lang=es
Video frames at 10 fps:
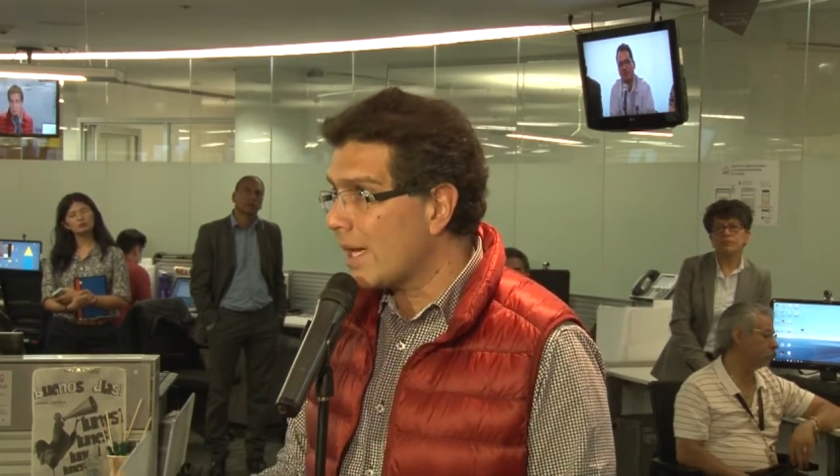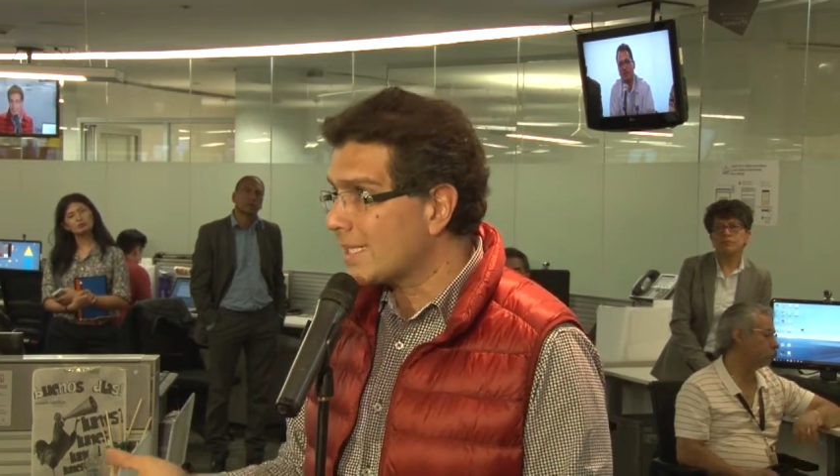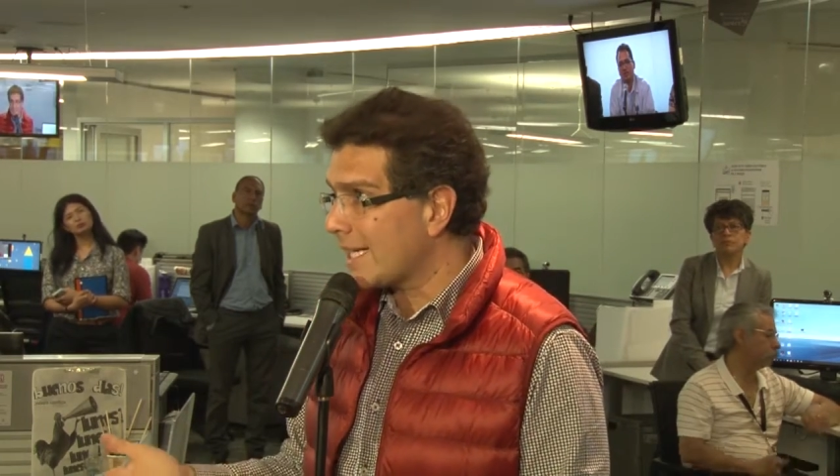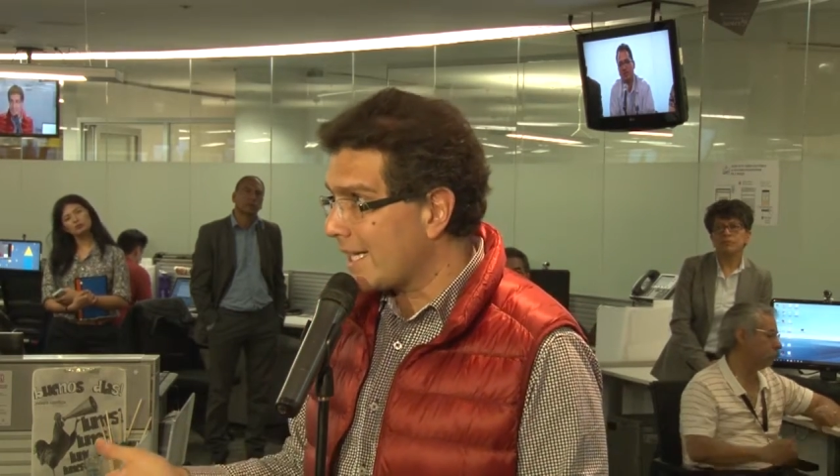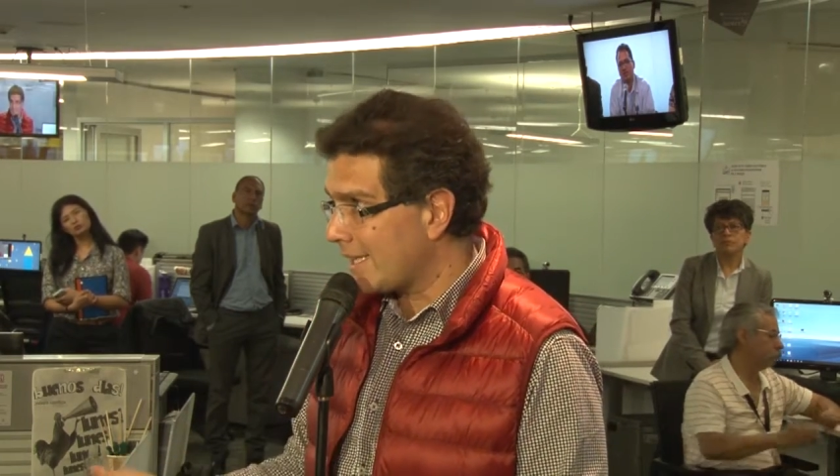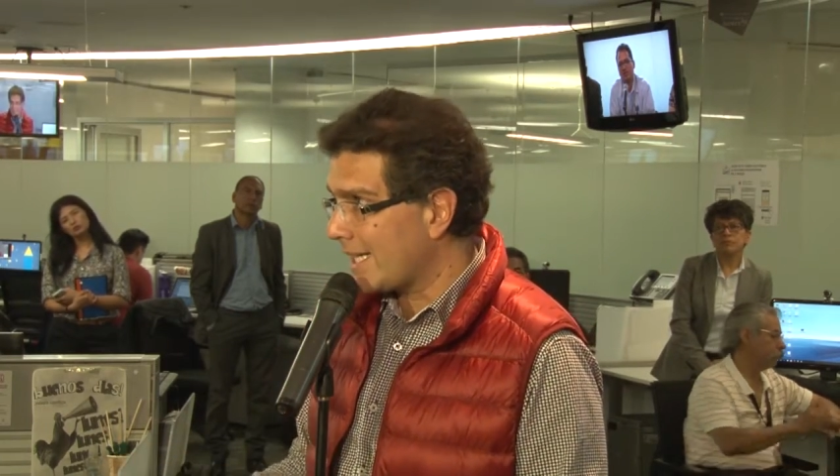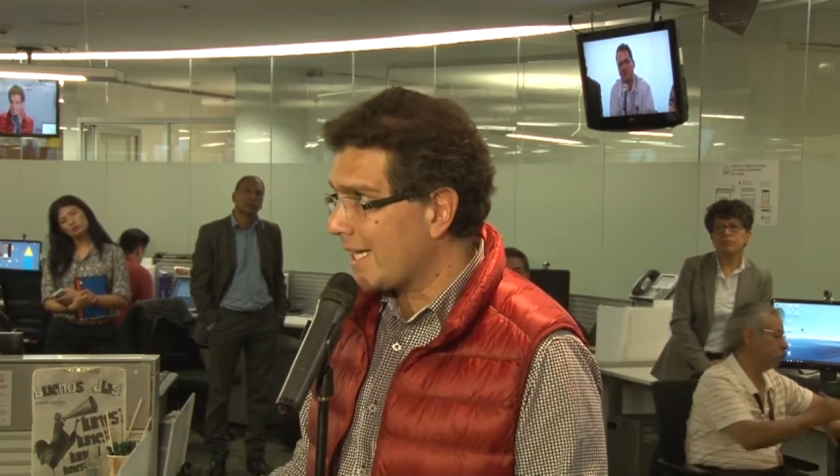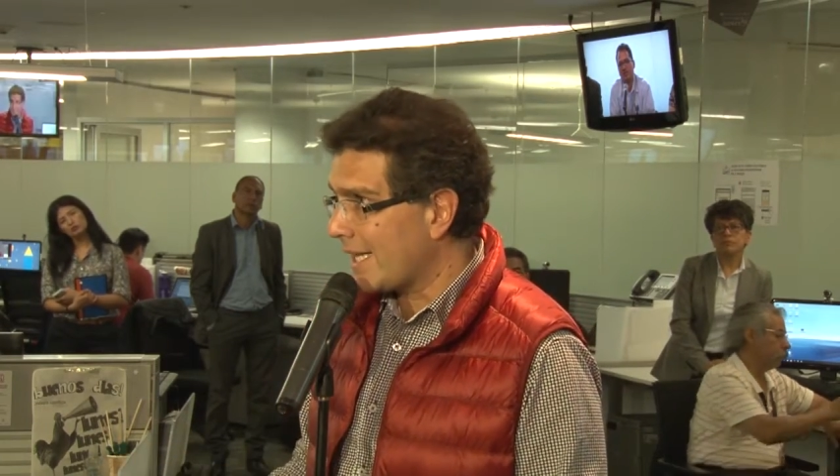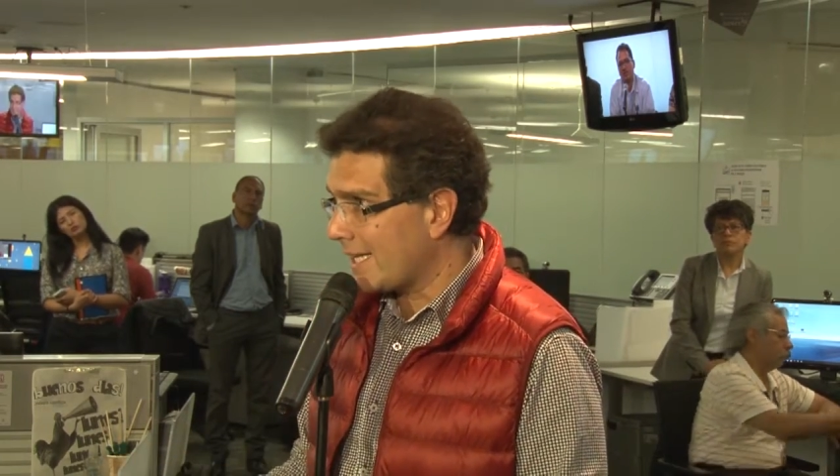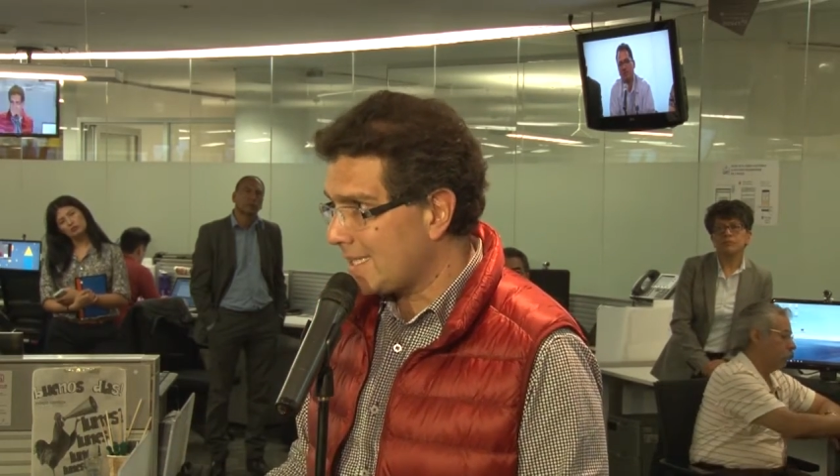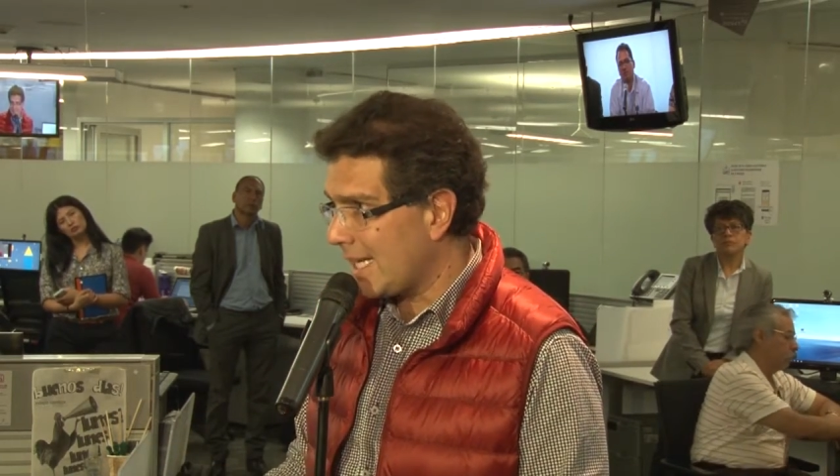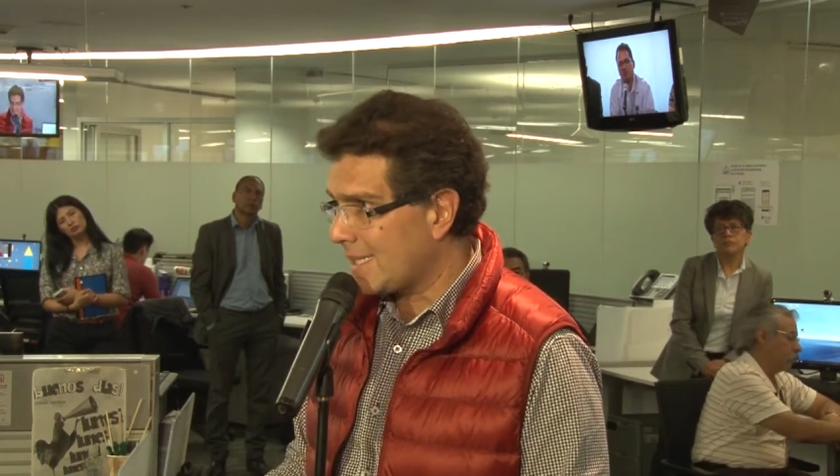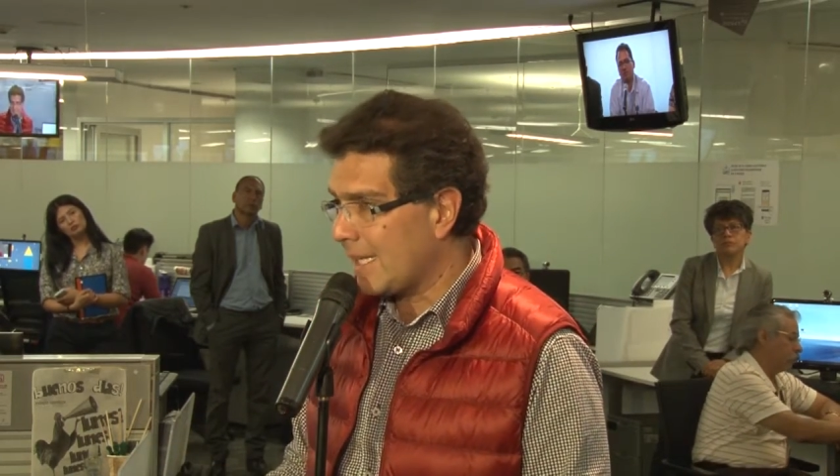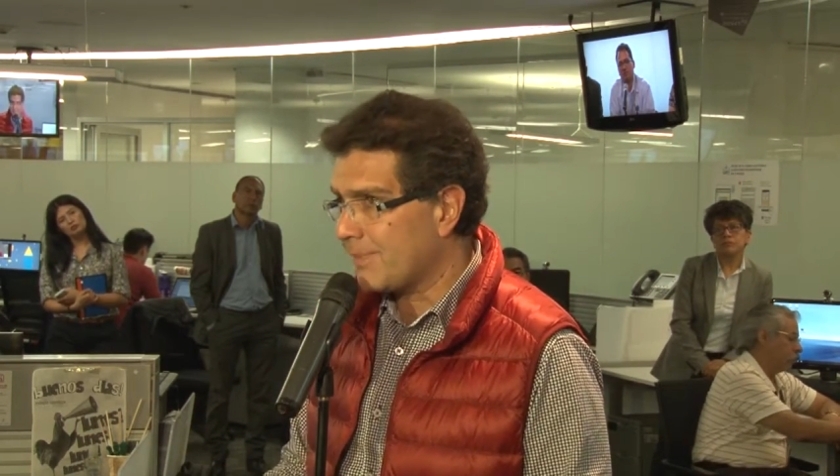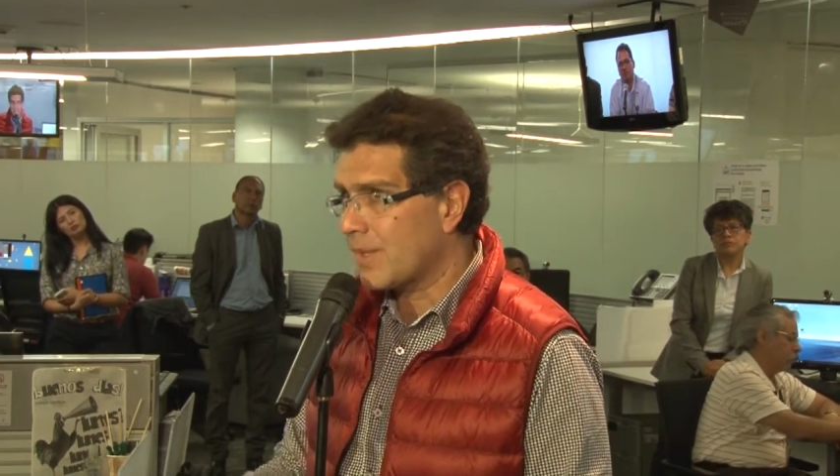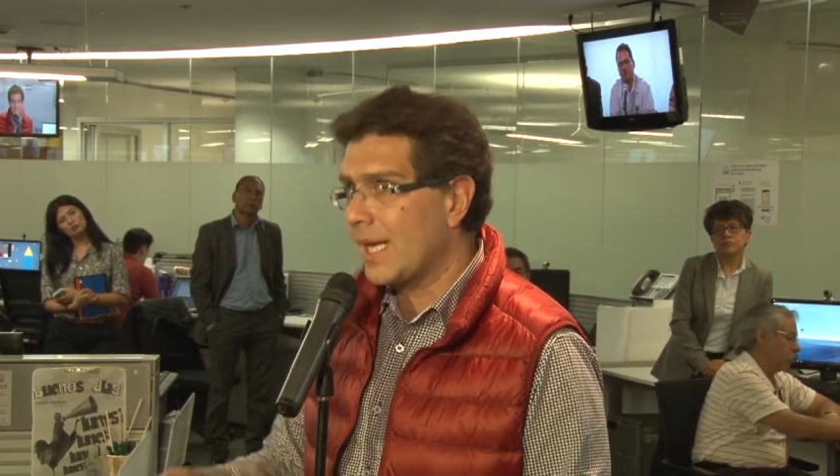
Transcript: la Secretaría de Hacienda.